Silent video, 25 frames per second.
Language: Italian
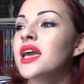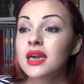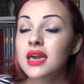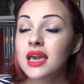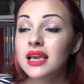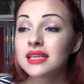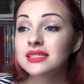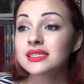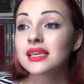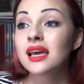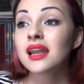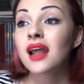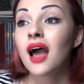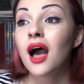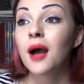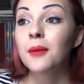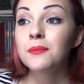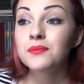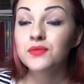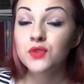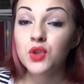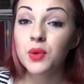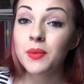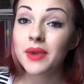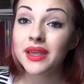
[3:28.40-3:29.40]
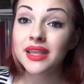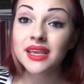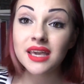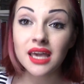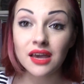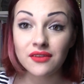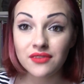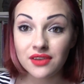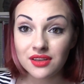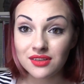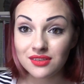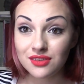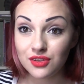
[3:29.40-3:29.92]
E sarà
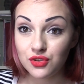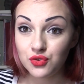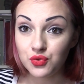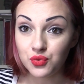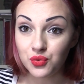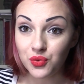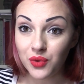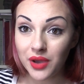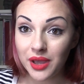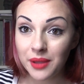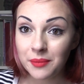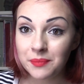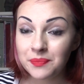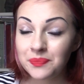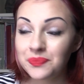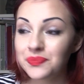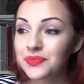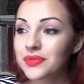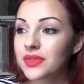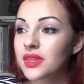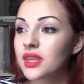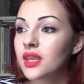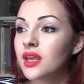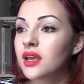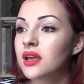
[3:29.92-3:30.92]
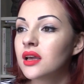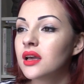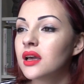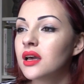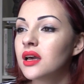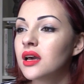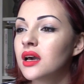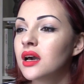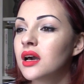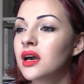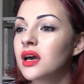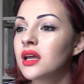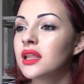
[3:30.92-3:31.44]
domenica 22
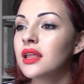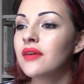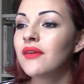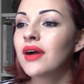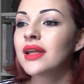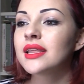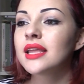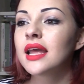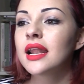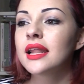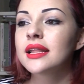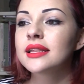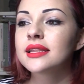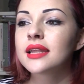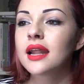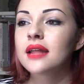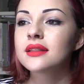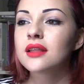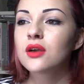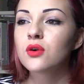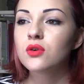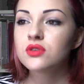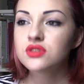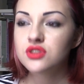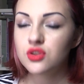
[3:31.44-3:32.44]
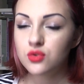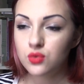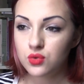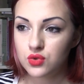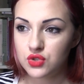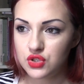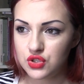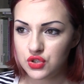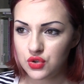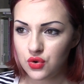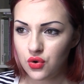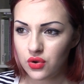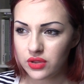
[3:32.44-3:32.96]
eh, davanti all'entrata a
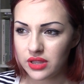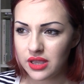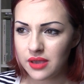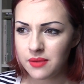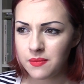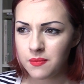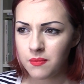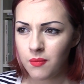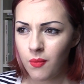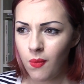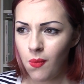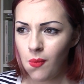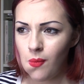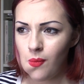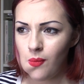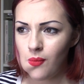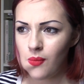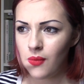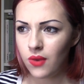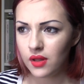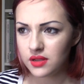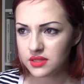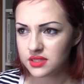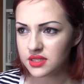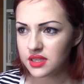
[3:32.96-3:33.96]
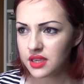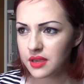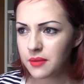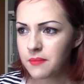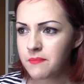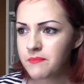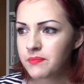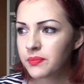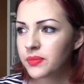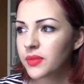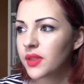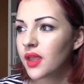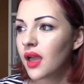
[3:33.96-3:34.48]
Costituzione, sì,
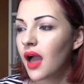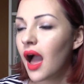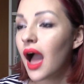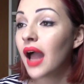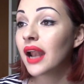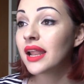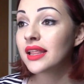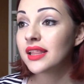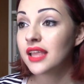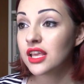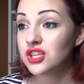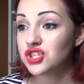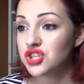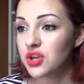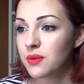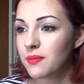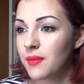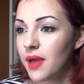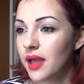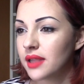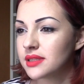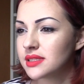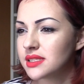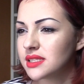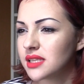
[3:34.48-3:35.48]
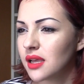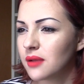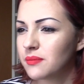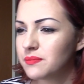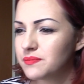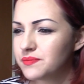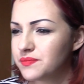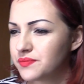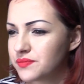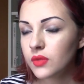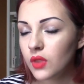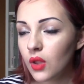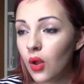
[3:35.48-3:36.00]
alle 10 e mezza.
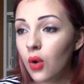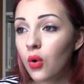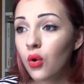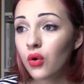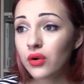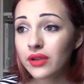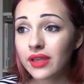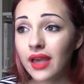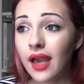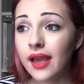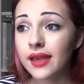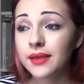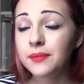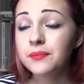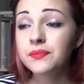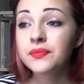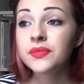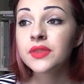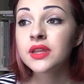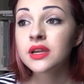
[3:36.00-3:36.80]
Ok.